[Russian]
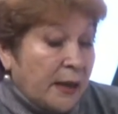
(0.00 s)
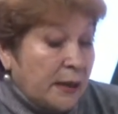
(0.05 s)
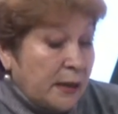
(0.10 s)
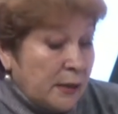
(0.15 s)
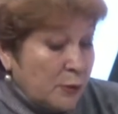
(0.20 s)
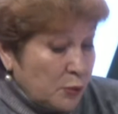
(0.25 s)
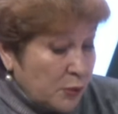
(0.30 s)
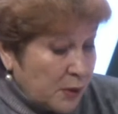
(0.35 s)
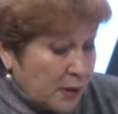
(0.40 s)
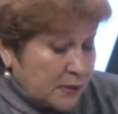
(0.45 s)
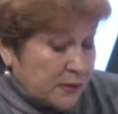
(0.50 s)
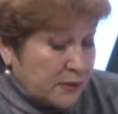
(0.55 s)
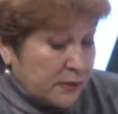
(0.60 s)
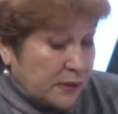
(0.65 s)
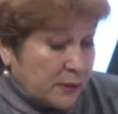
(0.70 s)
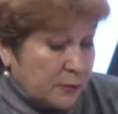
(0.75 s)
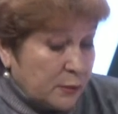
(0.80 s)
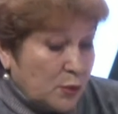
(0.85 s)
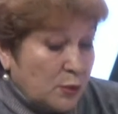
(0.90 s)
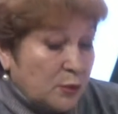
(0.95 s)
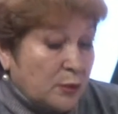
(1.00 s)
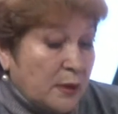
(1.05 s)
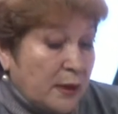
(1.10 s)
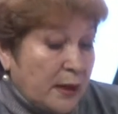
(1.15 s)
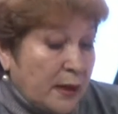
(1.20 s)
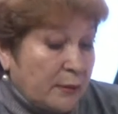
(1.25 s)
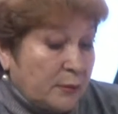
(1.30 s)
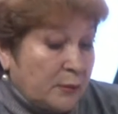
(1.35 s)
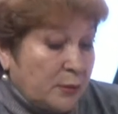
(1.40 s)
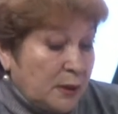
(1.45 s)
И у нас в Крыму
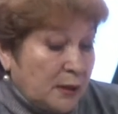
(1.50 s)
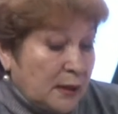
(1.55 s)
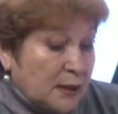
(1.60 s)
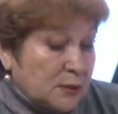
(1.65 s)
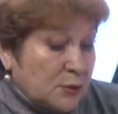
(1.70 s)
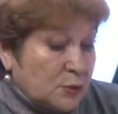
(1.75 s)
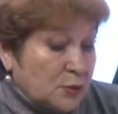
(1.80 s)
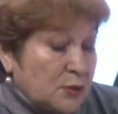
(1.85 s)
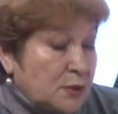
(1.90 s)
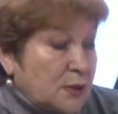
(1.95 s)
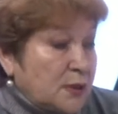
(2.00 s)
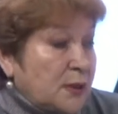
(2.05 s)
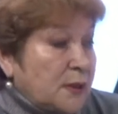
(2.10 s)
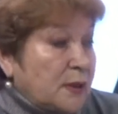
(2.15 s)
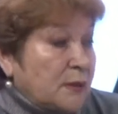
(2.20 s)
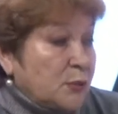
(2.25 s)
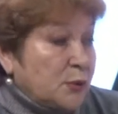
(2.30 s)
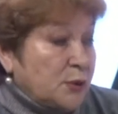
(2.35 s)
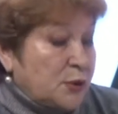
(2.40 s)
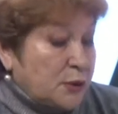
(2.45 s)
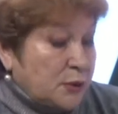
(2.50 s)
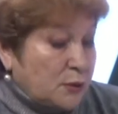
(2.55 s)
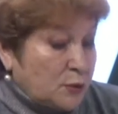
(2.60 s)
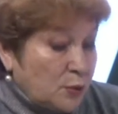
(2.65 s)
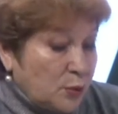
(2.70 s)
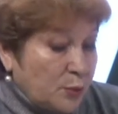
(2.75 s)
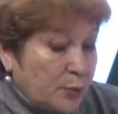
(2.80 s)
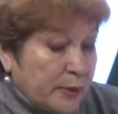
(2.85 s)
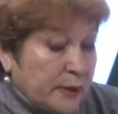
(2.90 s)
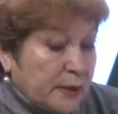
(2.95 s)
была создана рабочая
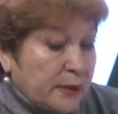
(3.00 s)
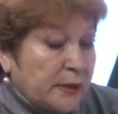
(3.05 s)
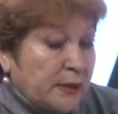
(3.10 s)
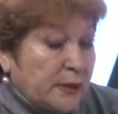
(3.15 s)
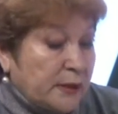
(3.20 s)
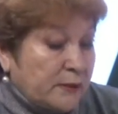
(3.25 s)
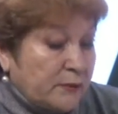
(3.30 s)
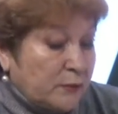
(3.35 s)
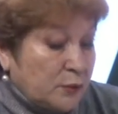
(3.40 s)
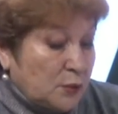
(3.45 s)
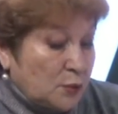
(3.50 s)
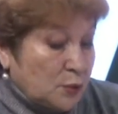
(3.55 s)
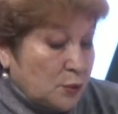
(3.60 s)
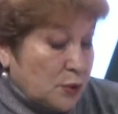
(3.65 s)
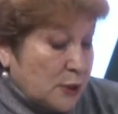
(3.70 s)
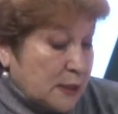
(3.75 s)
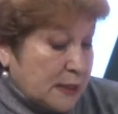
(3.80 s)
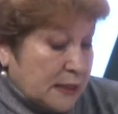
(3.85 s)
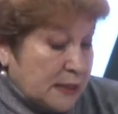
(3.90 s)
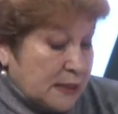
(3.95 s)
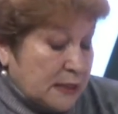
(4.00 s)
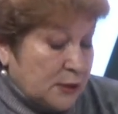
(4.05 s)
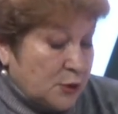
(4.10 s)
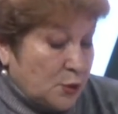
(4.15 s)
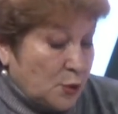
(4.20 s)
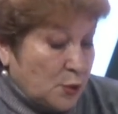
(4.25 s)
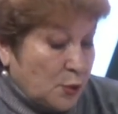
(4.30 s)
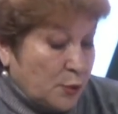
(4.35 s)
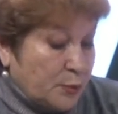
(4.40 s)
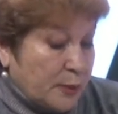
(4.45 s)
группа, и вот нужно сказать,
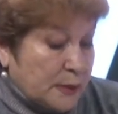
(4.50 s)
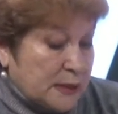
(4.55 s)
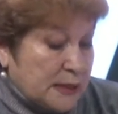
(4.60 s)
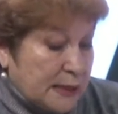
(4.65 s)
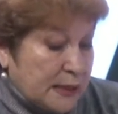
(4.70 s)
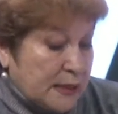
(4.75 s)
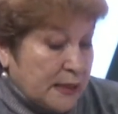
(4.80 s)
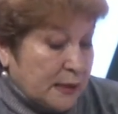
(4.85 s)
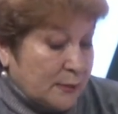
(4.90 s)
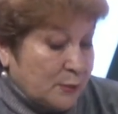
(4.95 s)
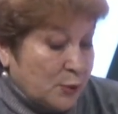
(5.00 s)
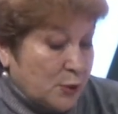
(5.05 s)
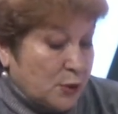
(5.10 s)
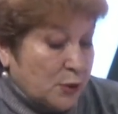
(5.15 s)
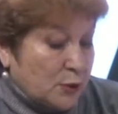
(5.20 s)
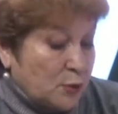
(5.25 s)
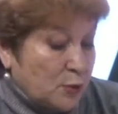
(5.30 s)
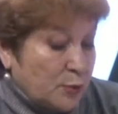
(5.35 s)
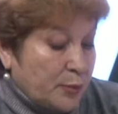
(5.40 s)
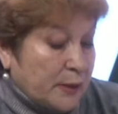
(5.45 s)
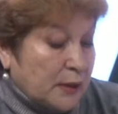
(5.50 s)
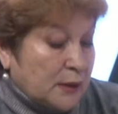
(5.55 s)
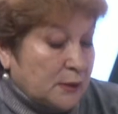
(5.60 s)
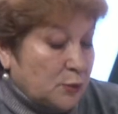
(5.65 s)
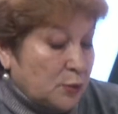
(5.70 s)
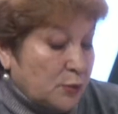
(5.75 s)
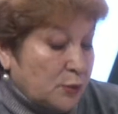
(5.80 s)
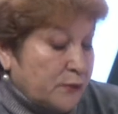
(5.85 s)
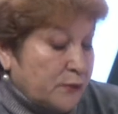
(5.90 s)
что последняя рабочая группа, которую